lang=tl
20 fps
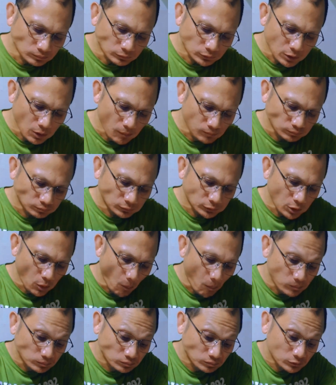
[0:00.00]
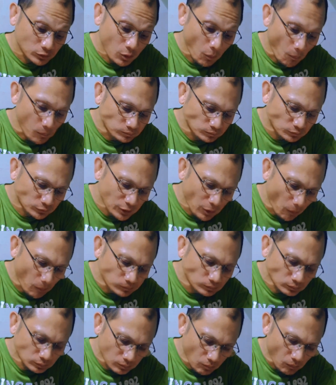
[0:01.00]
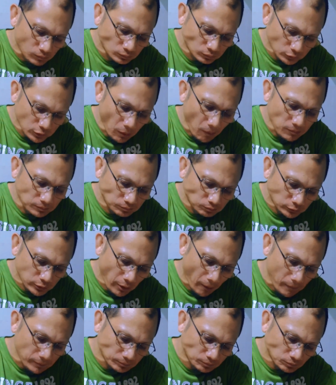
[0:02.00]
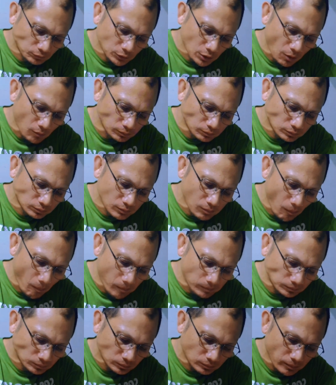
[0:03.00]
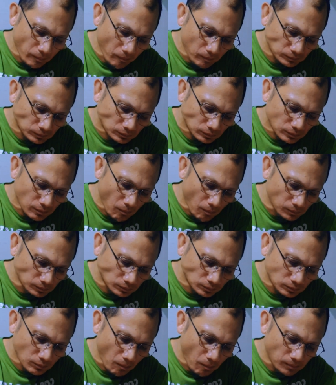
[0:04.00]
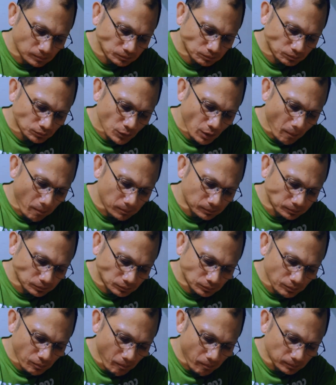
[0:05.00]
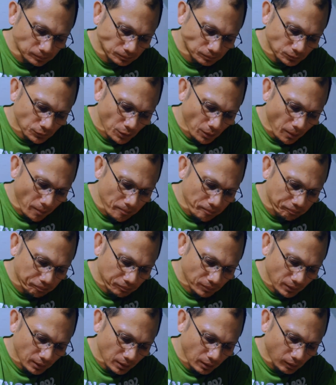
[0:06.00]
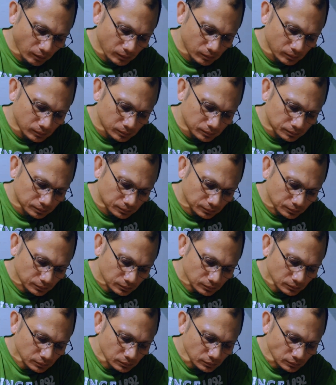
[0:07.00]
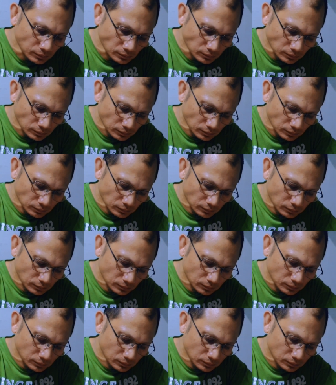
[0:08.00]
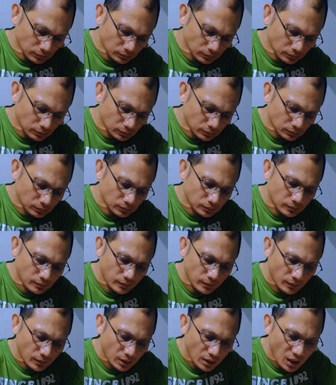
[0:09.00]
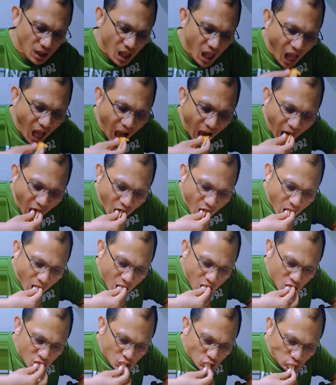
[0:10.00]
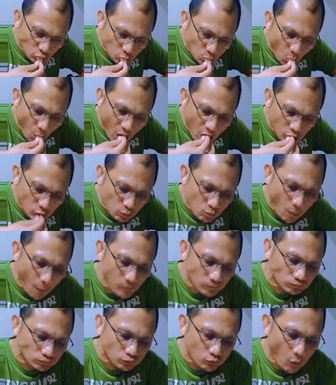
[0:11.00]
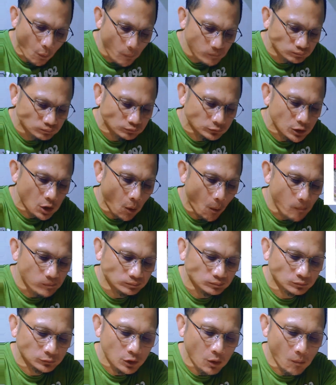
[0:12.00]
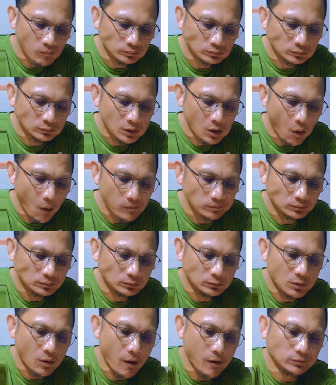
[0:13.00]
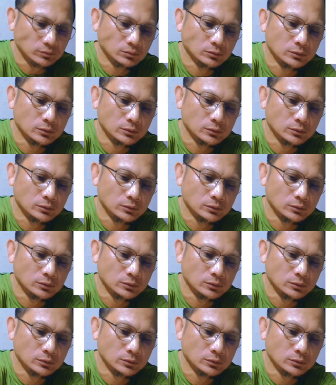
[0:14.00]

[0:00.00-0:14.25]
ano yan guys, yung ulam na yan, vegetable, vegetable na carrots, potatoes, uh, white peas, green peas, at saka ginamitan ko ng masala na vegetable galing sa